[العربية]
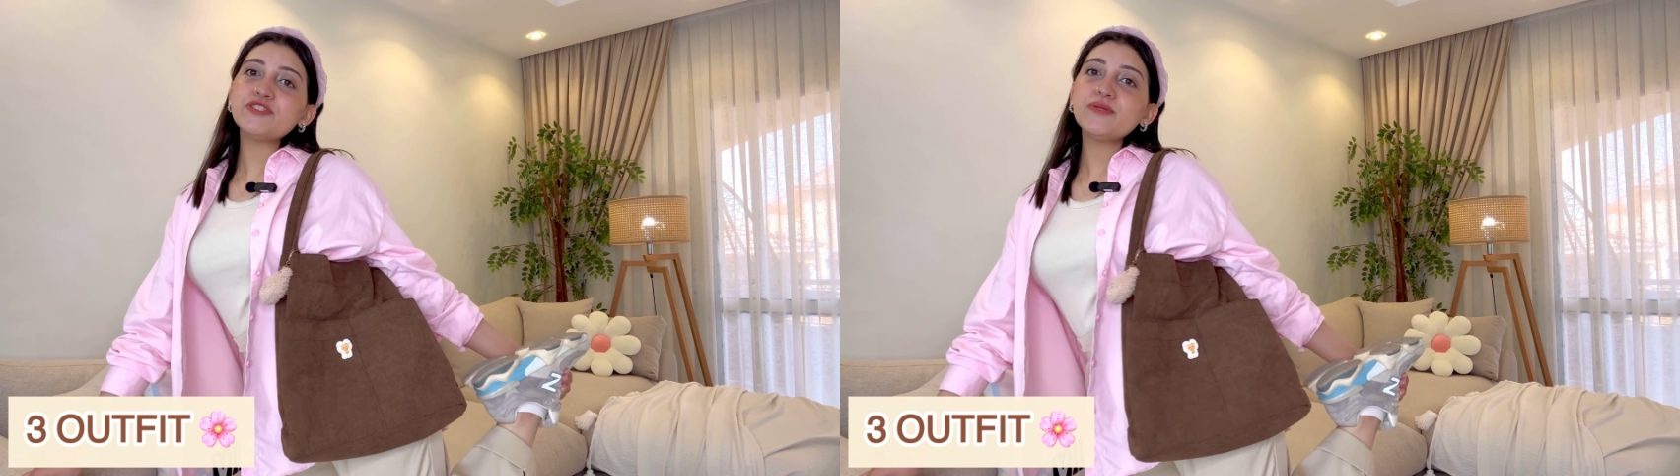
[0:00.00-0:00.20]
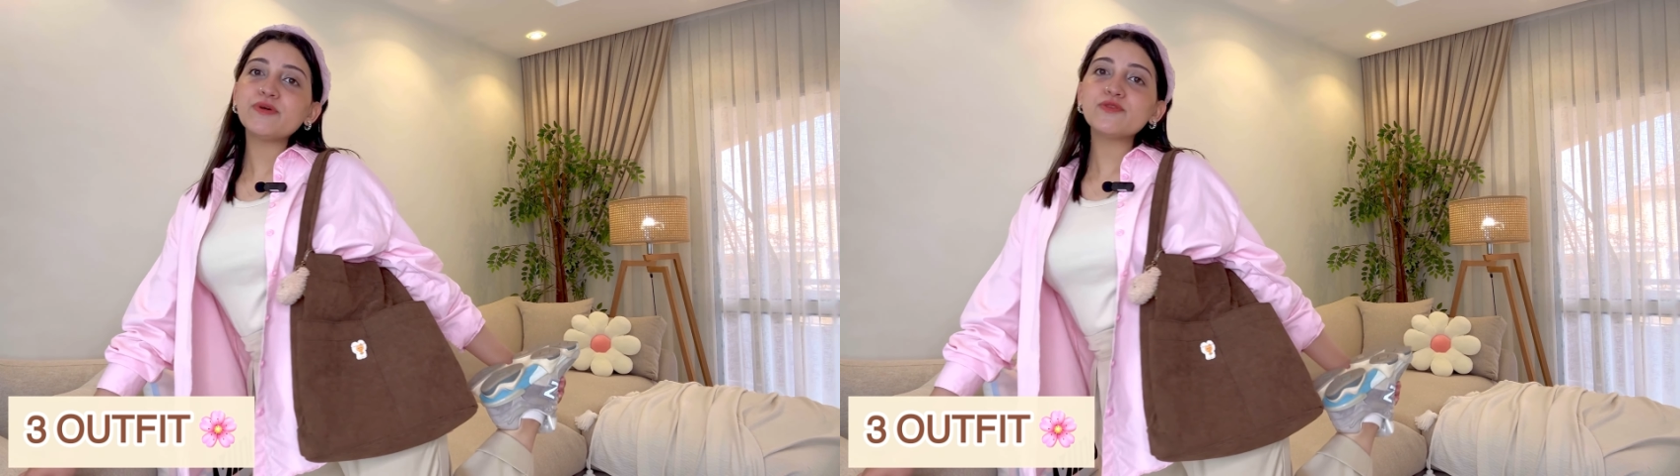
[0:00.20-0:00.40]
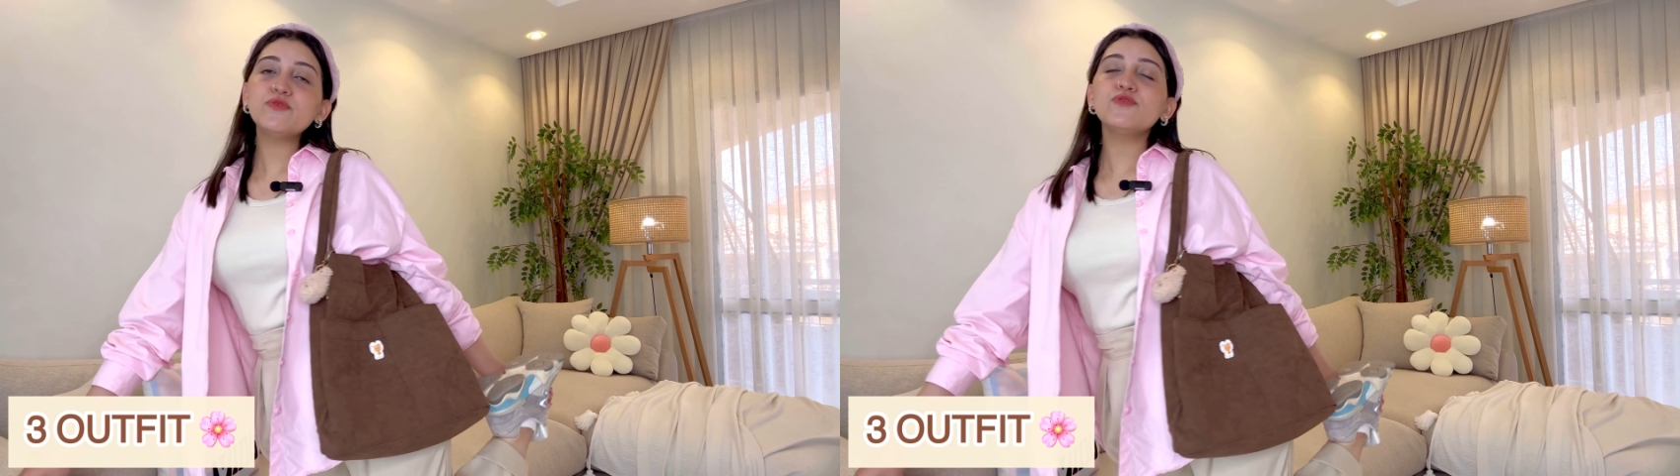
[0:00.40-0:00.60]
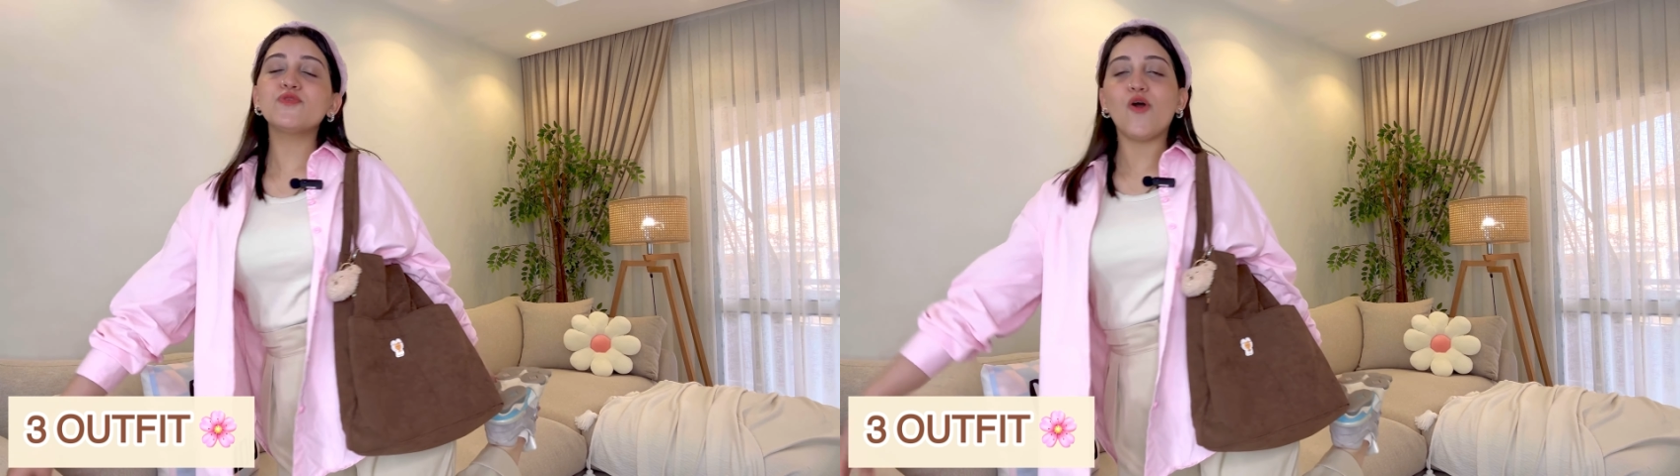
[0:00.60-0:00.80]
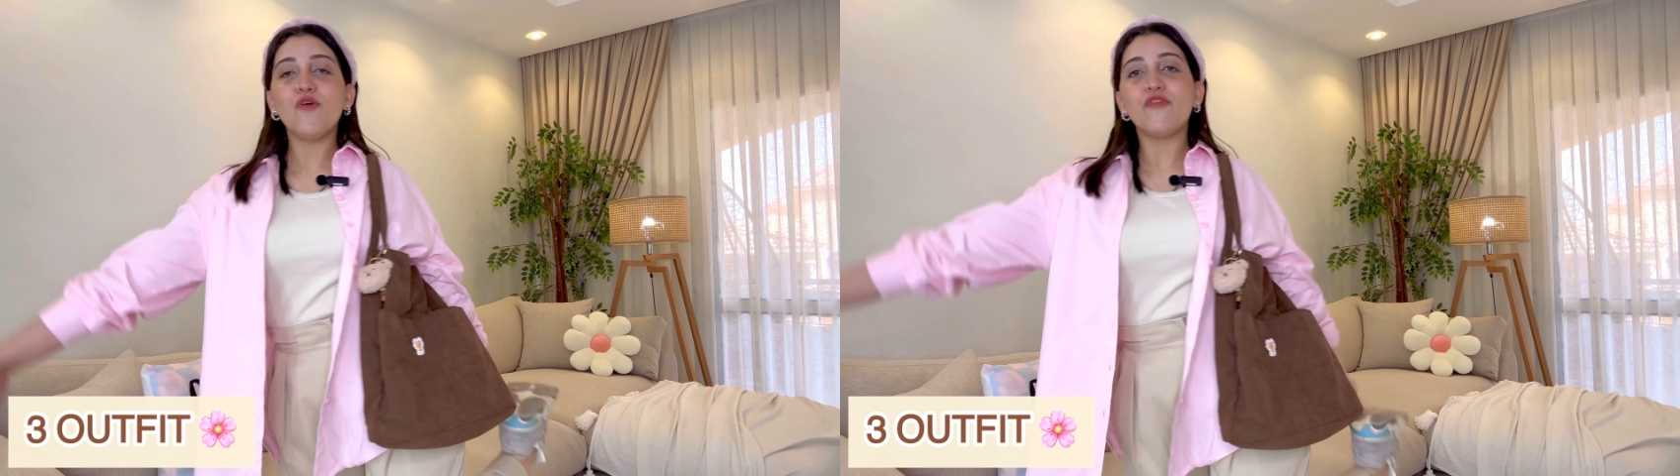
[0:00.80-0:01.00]
دي برده
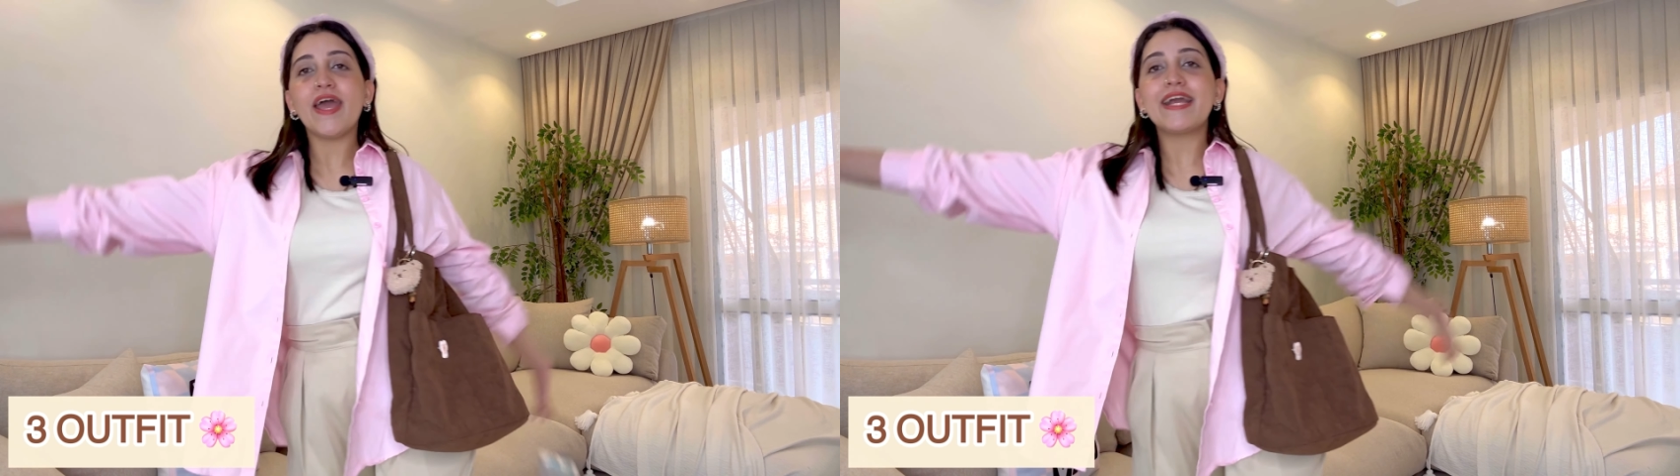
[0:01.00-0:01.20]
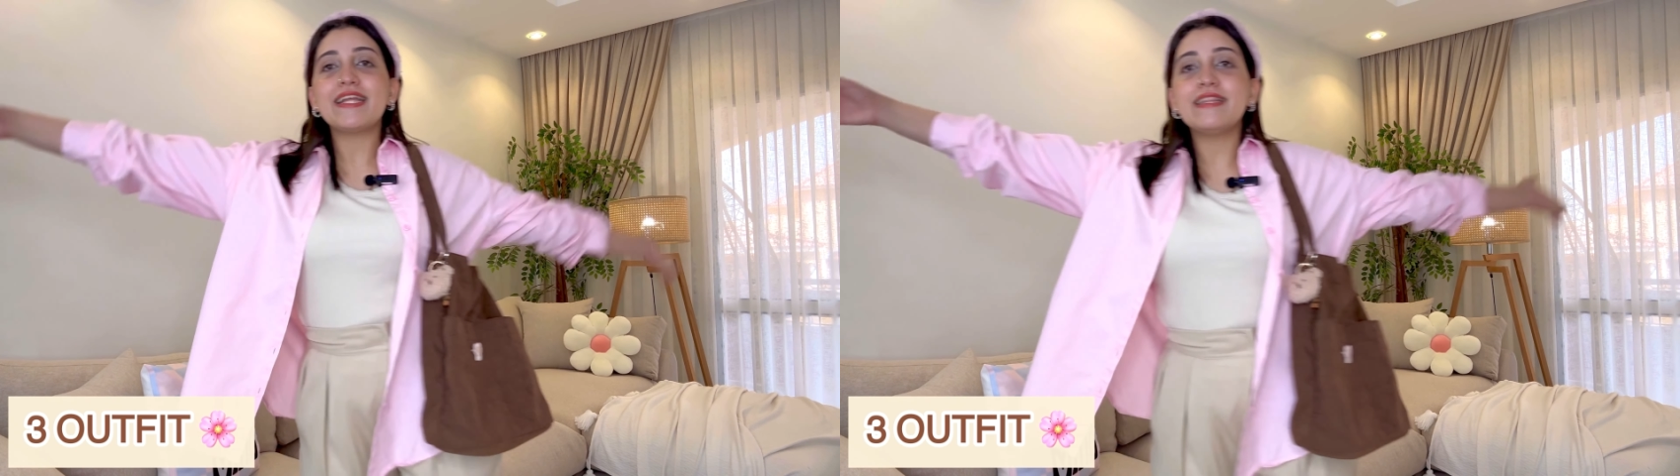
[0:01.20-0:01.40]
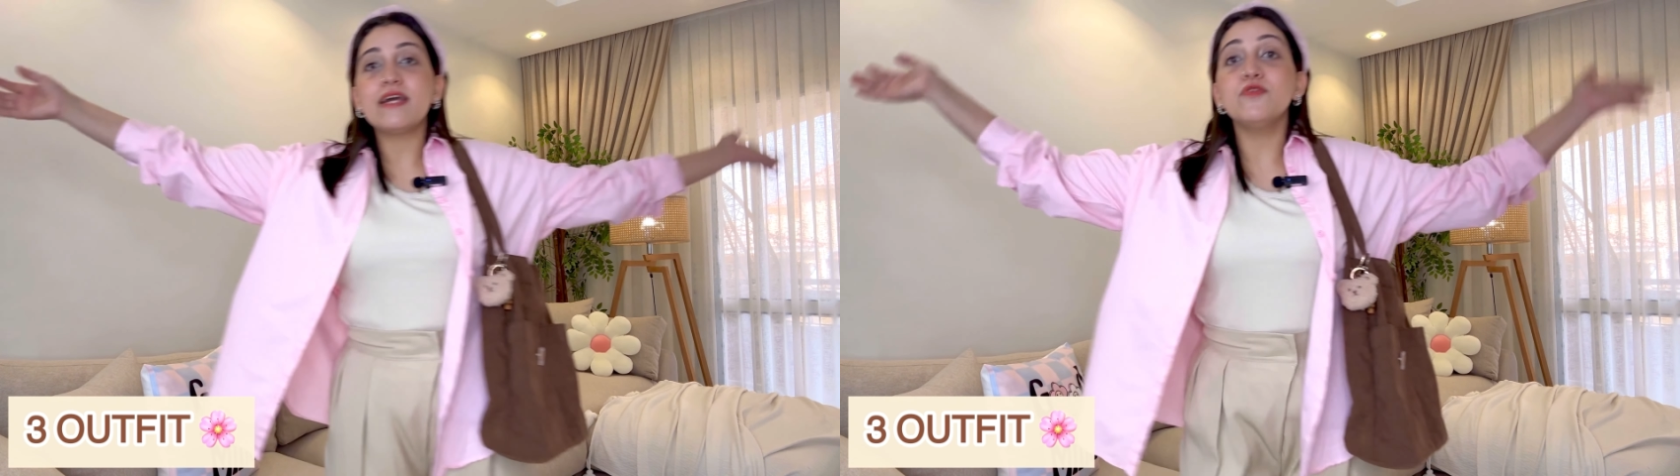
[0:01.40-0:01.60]
تحفه جدا